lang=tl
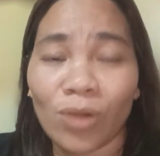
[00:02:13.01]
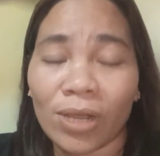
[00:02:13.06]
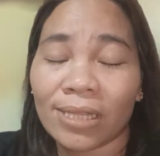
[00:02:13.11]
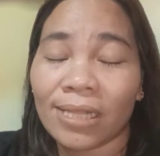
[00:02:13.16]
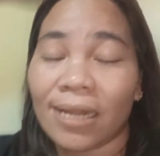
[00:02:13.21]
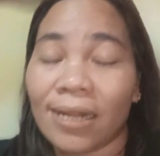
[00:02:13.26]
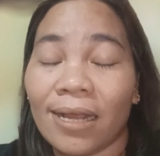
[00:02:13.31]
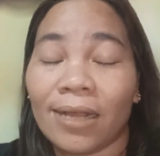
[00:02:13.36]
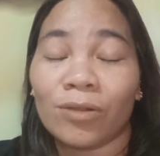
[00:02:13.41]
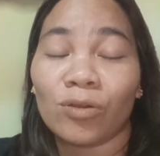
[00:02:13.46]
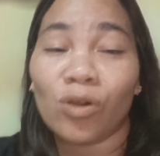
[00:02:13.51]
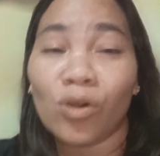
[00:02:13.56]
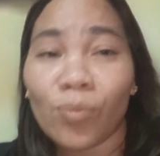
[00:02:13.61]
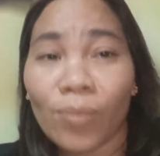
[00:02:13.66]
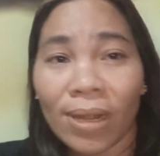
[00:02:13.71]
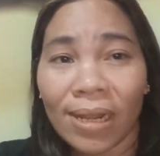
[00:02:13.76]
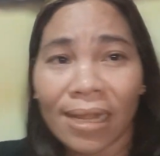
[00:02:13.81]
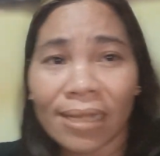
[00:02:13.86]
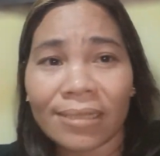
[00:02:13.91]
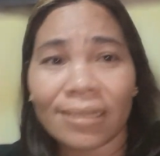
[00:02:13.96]
talagang normal
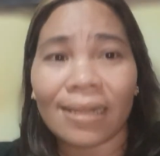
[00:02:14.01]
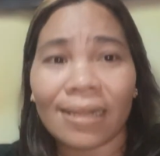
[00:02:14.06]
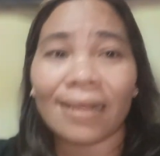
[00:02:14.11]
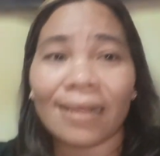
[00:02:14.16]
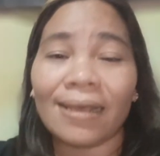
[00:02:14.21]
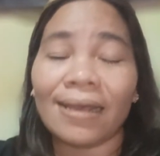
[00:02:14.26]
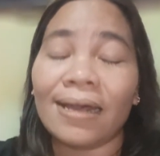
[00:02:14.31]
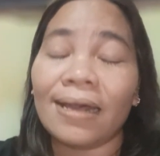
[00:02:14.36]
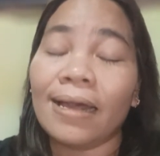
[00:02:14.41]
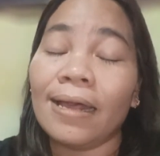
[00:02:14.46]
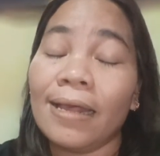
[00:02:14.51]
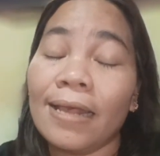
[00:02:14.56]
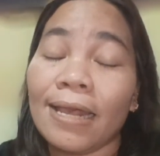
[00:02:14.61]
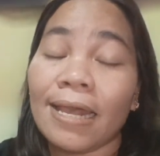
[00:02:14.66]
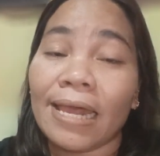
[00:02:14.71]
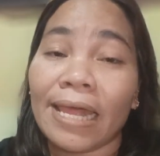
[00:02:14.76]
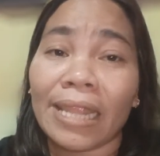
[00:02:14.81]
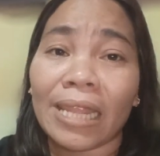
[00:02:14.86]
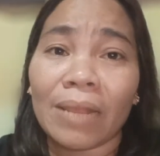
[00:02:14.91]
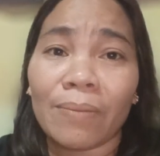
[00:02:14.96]
lang talaga
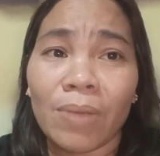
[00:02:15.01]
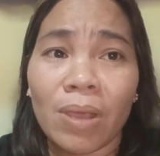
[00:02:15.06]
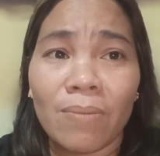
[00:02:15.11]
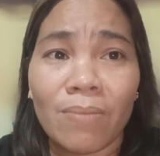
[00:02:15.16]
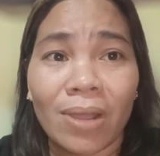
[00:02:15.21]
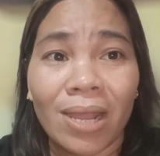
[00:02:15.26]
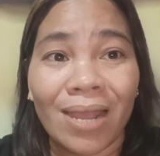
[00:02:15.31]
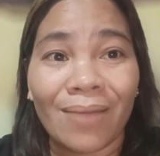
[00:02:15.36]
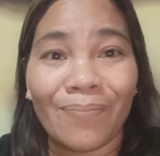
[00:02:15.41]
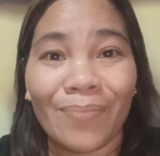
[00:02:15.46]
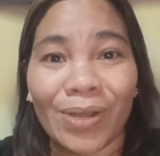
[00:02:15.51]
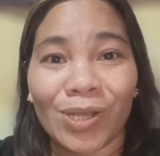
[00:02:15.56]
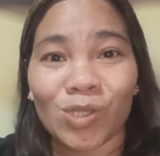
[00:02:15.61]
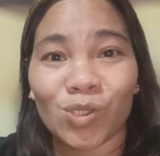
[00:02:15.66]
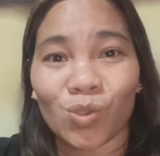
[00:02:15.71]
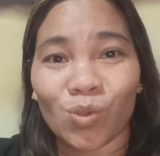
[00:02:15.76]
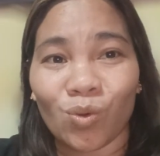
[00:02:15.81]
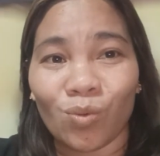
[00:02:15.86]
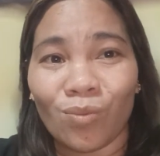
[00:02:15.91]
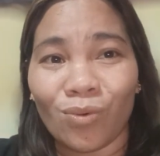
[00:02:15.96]
na may mga
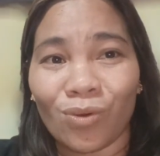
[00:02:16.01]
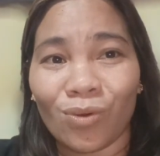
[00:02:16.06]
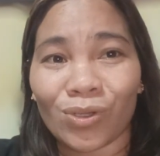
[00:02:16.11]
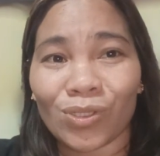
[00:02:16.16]
pagsubok.